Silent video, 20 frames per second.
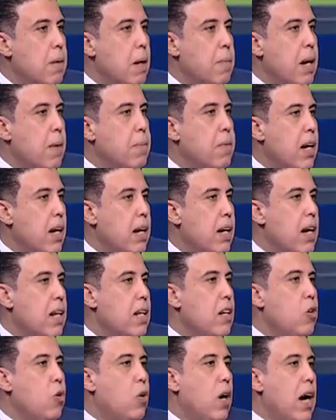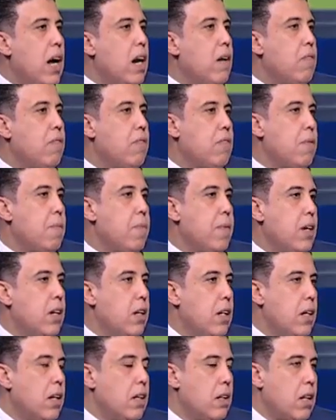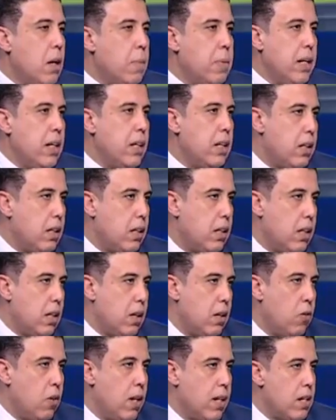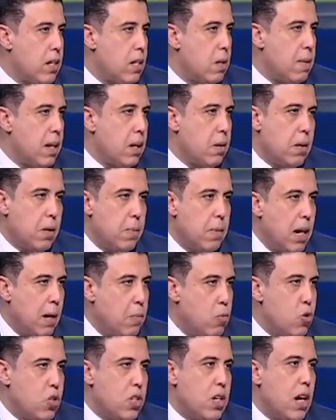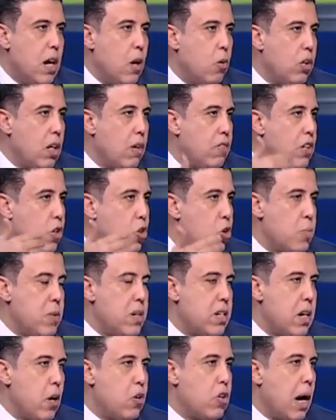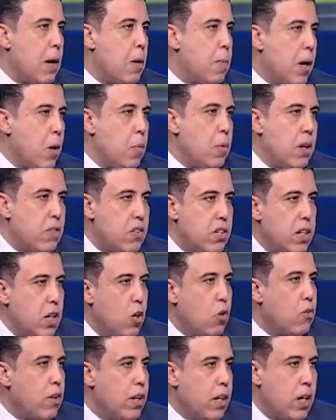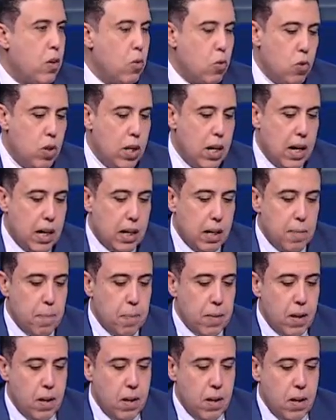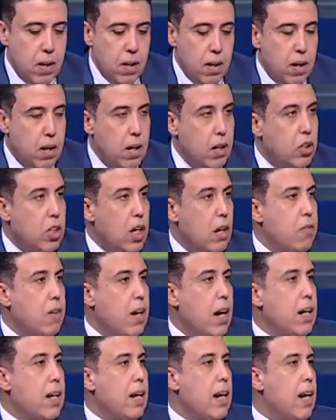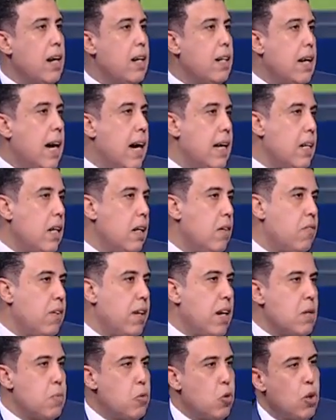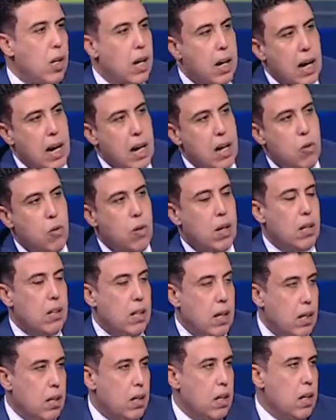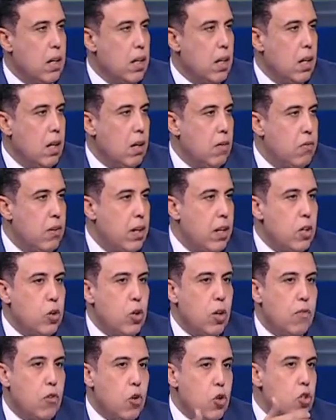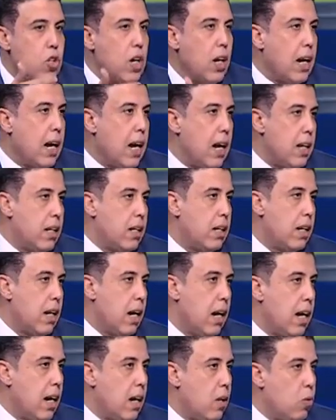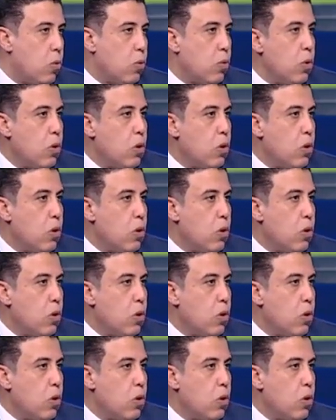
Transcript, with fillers: يبقى من ابناء النادي ان هو عارف طبيعه اولاد الزمالك بيلعبوا ازاي او نفسيتهم ازاي وتعامل معاهم نفسيا وفنيا وكل حاجه شايف خالد جلال اتعادل فالناس بتقول لا خالد ولا يعني فندي الفرصه لخالد جلال